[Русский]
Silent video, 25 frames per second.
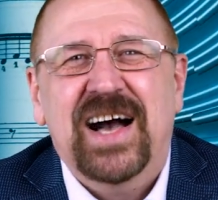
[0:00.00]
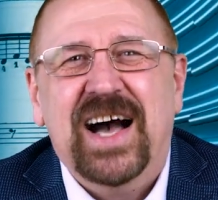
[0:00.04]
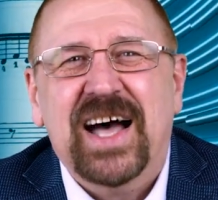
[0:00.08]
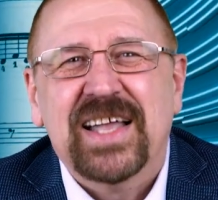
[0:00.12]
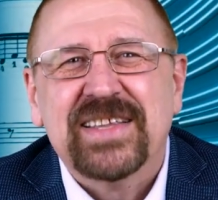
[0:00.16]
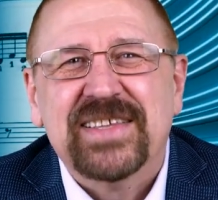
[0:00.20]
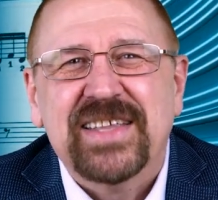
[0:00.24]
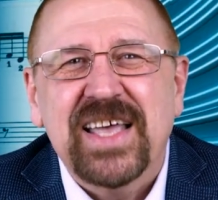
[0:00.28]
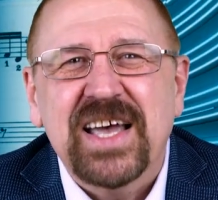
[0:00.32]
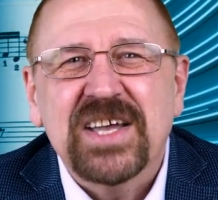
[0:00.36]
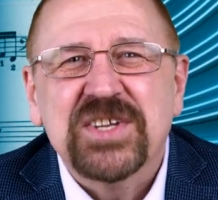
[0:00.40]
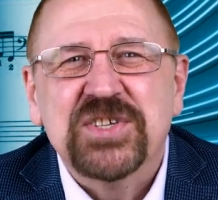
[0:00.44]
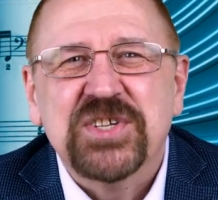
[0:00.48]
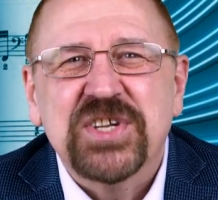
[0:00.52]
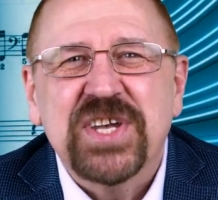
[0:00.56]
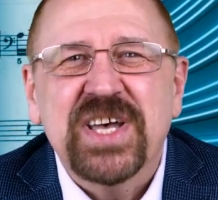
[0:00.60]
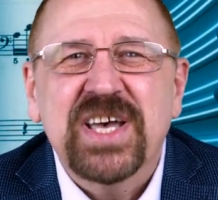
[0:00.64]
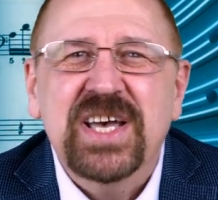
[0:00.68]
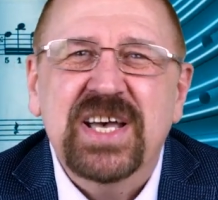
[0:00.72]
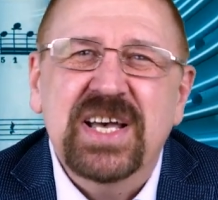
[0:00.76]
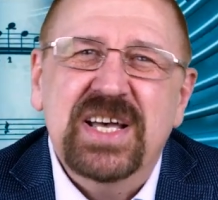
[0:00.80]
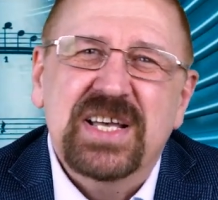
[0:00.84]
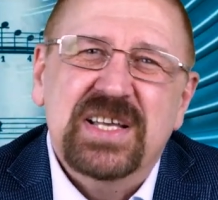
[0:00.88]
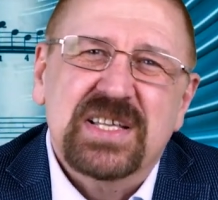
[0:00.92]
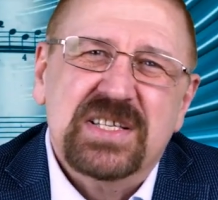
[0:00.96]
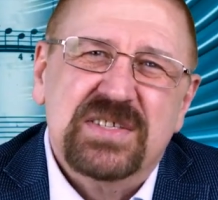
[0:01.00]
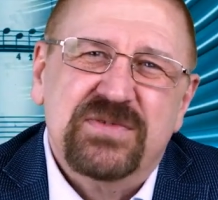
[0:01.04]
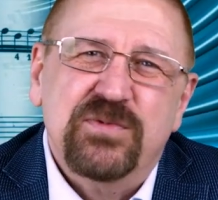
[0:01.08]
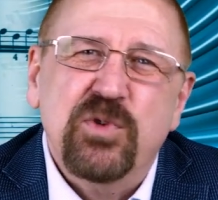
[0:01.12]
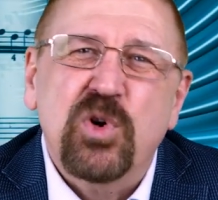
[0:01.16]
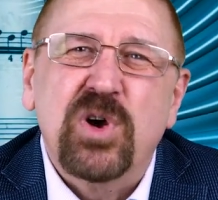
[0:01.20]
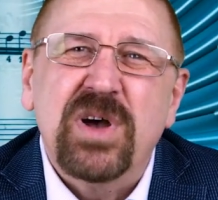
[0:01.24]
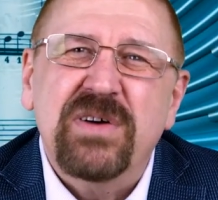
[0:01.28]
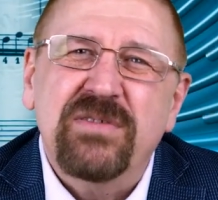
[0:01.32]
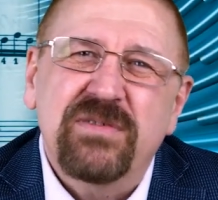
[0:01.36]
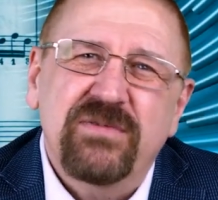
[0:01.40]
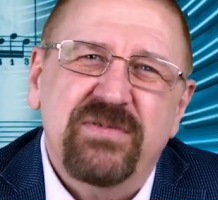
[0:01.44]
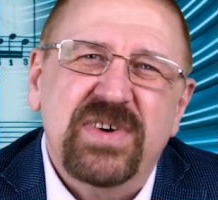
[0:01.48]
а также
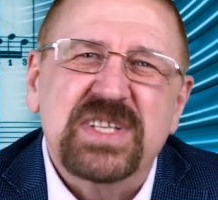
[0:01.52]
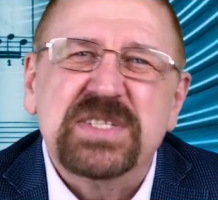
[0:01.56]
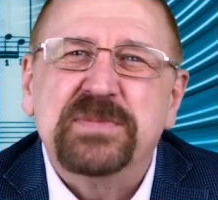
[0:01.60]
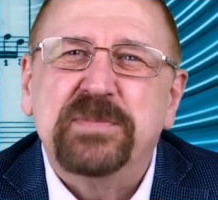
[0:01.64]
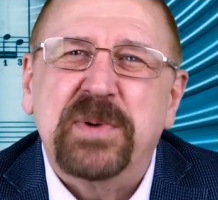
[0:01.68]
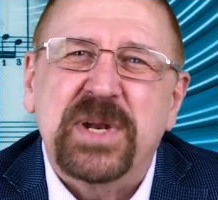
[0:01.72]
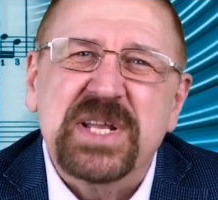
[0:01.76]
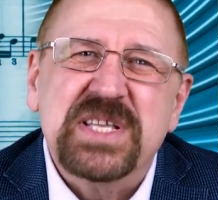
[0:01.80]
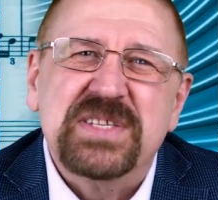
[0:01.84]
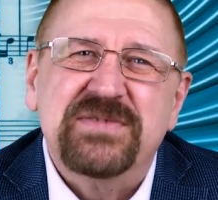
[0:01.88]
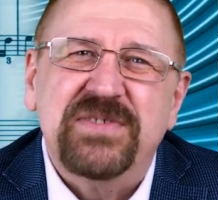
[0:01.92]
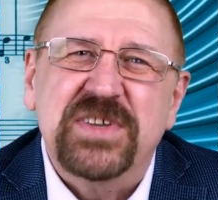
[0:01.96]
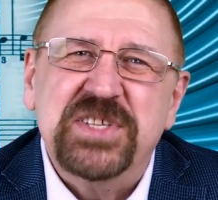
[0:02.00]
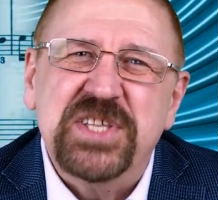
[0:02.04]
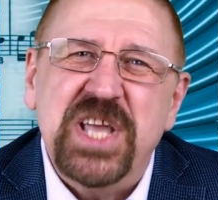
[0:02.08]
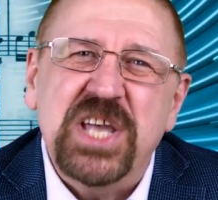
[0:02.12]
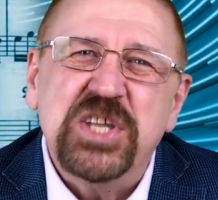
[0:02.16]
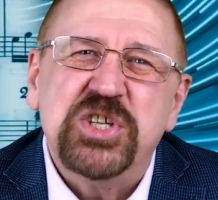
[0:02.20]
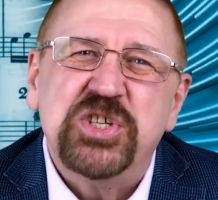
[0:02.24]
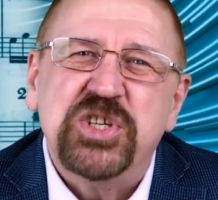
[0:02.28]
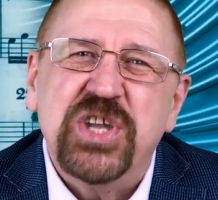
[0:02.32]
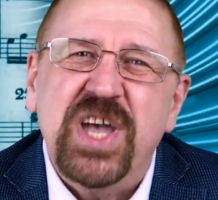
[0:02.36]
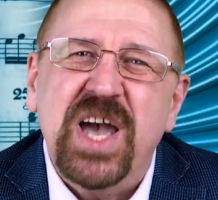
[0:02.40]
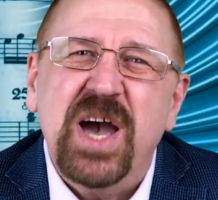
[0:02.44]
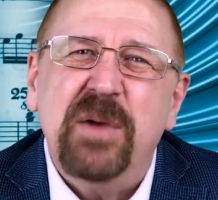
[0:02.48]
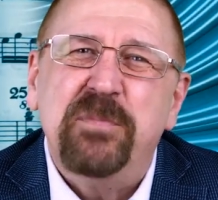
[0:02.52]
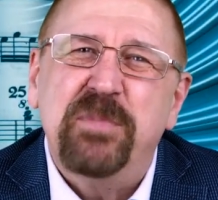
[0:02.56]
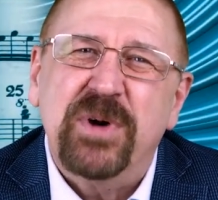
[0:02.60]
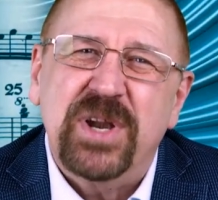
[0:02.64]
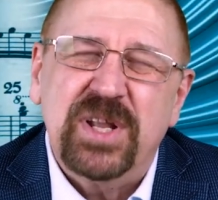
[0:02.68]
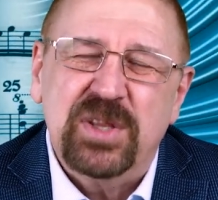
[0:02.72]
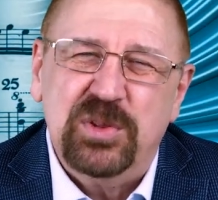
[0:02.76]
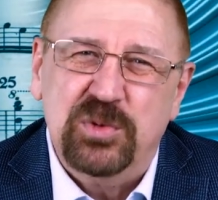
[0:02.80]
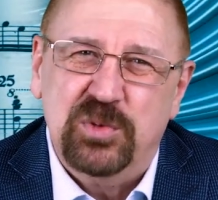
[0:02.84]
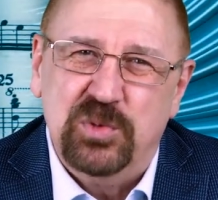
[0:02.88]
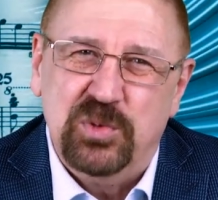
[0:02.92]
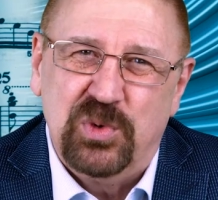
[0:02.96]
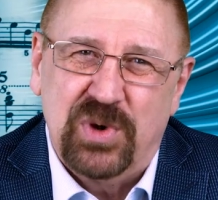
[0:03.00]
звуковоспроизводящая
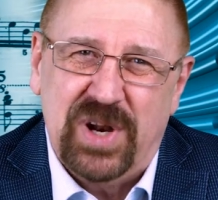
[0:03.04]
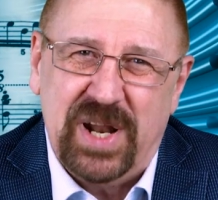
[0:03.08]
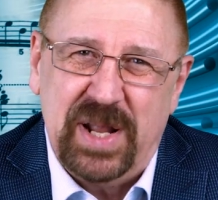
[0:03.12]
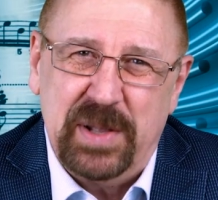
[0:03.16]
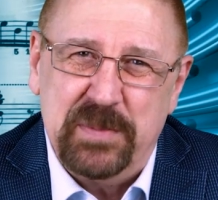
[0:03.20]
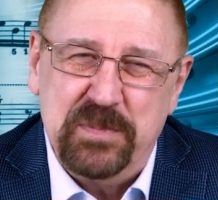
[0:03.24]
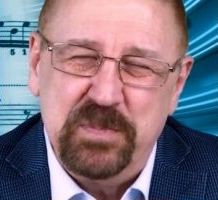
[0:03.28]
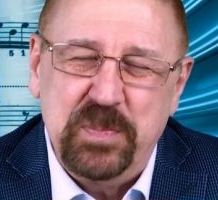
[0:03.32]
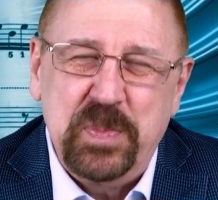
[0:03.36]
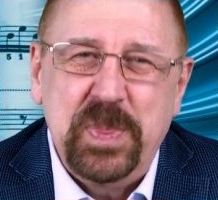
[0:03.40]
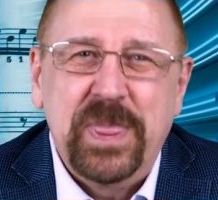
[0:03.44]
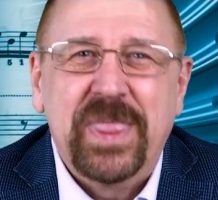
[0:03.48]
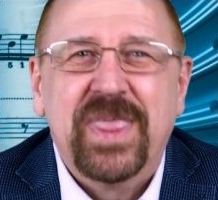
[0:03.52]
аппаратура.